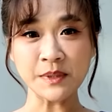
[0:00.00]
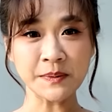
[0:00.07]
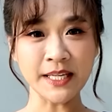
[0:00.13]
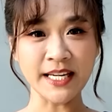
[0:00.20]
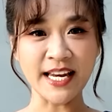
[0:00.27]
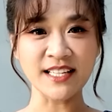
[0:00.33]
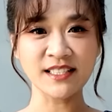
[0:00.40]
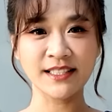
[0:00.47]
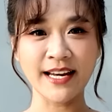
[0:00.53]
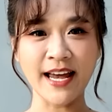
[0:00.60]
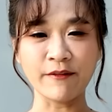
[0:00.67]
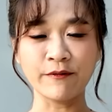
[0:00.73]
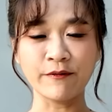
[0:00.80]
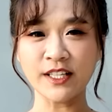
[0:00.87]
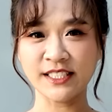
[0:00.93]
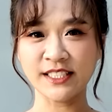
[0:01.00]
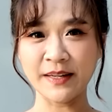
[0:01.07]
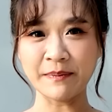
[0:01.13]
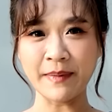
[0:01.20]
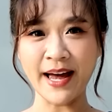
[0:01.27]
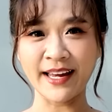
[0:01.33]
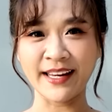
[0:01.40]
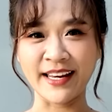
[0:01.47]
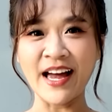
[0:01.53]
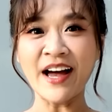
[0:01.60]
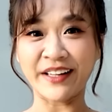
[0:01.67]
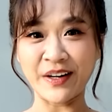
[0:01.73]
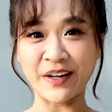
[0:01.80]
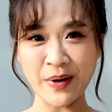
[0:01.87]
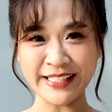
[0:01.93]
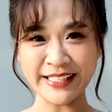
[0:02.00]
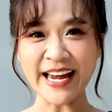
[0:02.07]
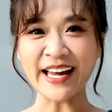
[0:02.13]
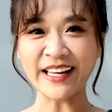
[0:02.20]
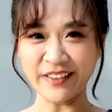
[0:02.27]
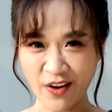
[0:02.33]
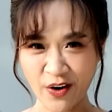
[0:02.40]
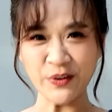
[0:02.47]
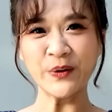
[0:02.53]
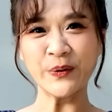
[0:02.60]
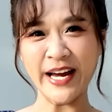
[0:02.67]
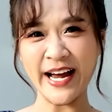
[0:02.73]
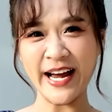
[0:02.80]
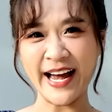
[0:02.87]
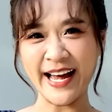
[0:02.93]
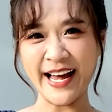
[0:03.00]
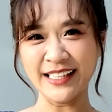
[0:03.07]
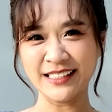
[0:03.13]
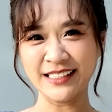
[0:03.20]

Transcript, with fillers: 34 HD App เวอร์ชันใหม่รางวัลใหญ่รออยู่นะคะ